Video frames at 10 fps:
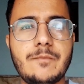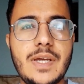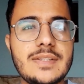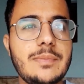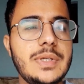
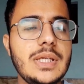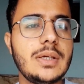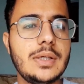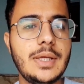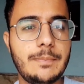वैसे भी
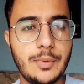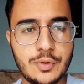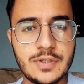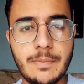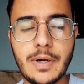ये
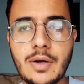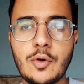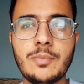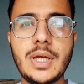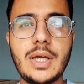बुक से पढ़
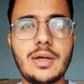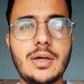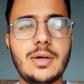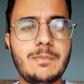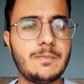रहा हूँ
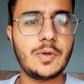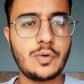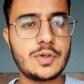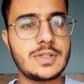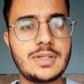मैं
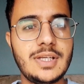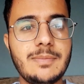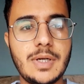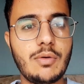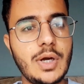नोट्स
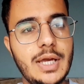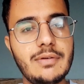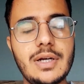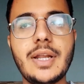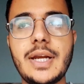नहीं बनाऊँगा आई
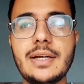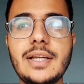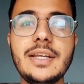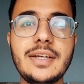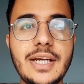विल
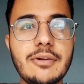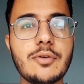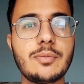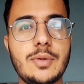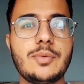डायरेक्टली रीड
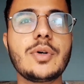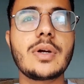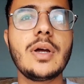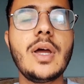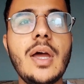फ्रॉम द
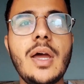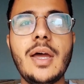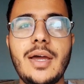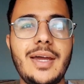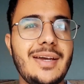बुक
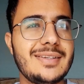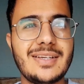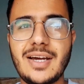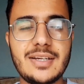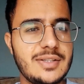
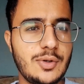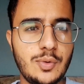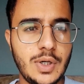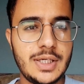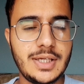ऐसा आज तक
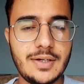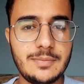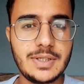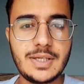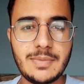हुआ नहीं है
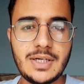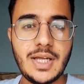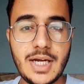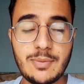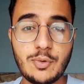कभी कि मैं
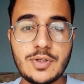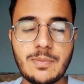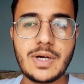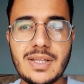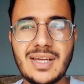डायरेक्ट बुक से
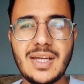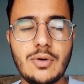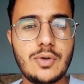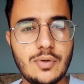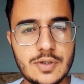पढ़ के गया
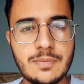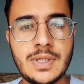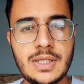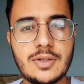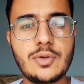हूँ नोट्स
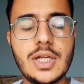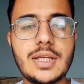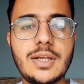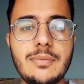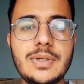बनाता हूँ
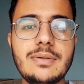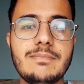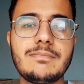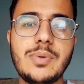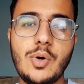लेकिन अभी
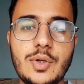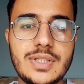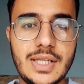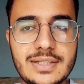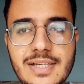बहुत
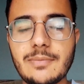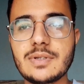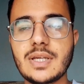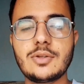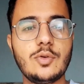ज़्यादा
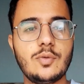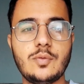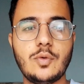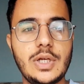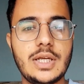सिलेबस है तो
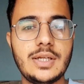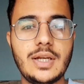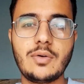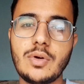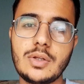वो लिखने
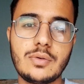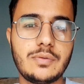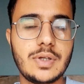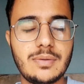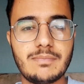लगूंगा
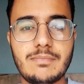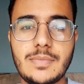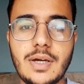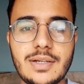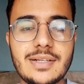तो फिर
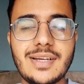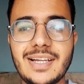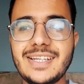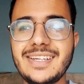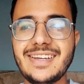अगले
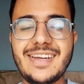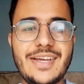साल ही